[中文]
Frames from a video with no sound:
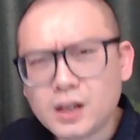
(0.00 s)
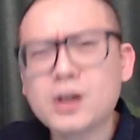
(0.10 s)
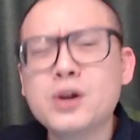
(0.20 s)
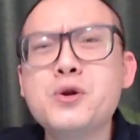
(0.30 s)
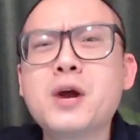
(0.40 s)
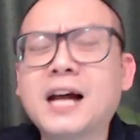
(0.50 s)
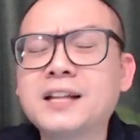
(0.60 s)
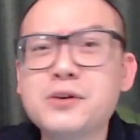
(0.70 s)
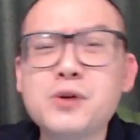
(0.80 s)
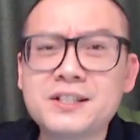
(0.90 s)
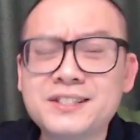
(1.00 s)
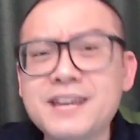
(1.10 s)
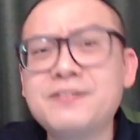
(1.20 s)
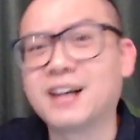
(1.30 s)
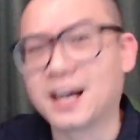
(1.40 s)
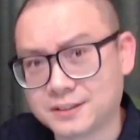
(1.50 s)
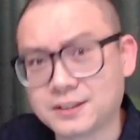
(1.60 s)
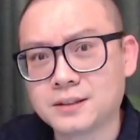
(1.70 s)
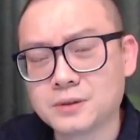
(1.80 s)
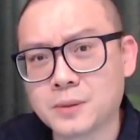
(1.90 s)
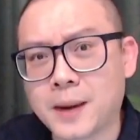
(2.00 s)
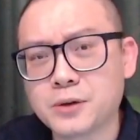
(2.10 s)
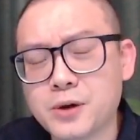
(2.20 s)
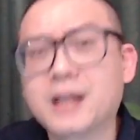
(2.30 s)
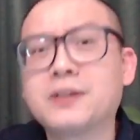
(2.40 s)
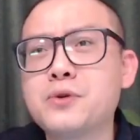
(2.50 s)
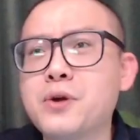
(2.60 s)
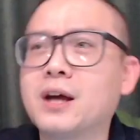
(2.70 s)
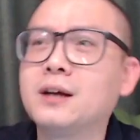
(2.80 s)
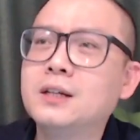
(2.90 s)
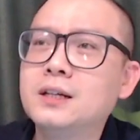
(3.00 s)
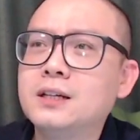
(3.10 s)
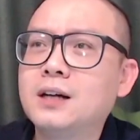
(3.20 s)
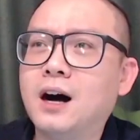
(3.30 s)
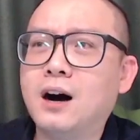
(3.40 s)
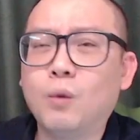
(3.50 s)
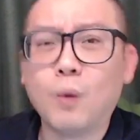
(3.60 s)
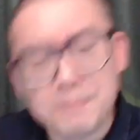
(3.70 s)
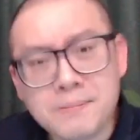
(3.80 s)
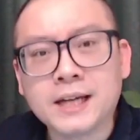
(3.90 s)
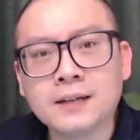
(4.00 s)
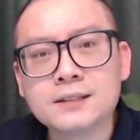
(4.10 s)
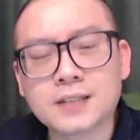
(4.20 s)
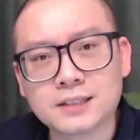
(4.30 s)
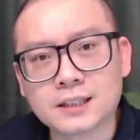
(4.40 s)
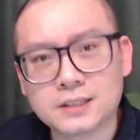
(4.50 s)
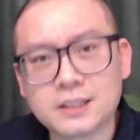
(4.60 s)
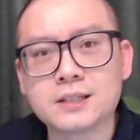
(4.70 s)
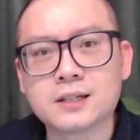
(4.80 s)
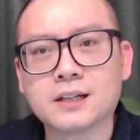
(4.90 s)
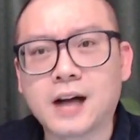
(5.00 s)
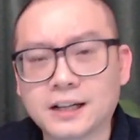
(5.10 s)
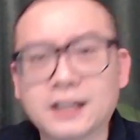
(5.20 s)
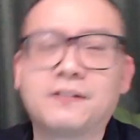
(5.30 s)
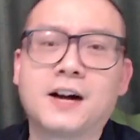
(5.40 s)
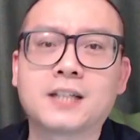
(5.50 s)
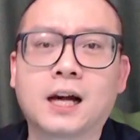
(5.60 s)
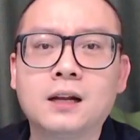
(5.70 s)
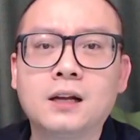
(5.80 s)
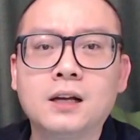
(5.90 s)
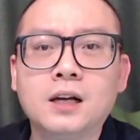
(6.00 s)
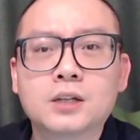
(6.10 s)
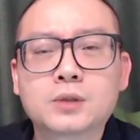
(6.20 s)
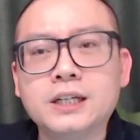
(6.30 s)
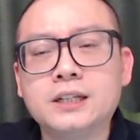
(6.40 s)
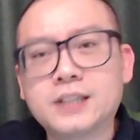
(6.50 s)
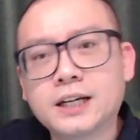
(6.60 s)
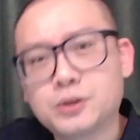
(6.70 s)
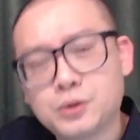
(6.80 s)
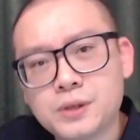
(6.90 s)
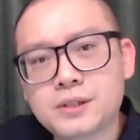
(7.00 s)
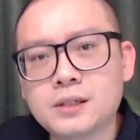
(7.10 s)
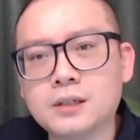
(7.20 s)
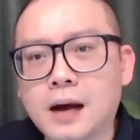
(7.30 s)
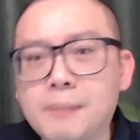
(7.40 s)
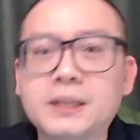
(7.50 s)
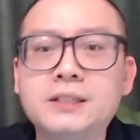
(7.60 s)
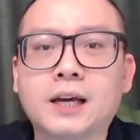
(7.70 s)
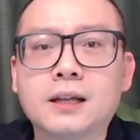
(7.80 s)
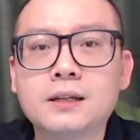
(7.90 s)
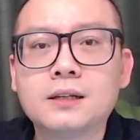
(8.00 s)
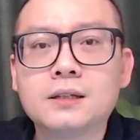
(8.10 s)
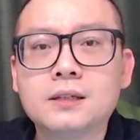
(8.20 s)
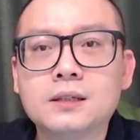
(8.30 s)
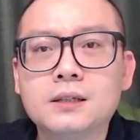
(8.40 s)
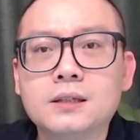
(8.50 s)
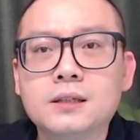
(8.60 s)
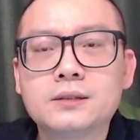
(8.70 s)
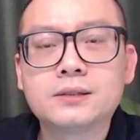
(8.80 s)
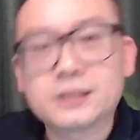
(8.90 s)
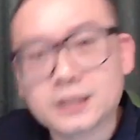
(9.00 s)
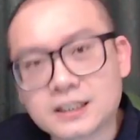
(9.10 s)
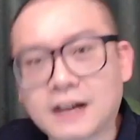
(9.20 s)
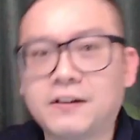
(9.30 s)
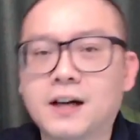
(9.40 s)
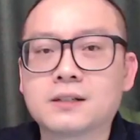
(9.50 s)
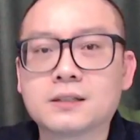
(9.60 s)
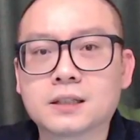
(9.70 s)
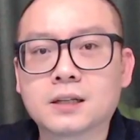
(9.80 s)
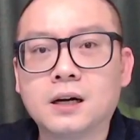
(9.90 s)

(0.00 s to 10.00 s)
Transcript: 越来的越 civilized， 对吗？越来的越文明，在这个汽车行业的发展，所以这个趋势很明显是正在发生着的。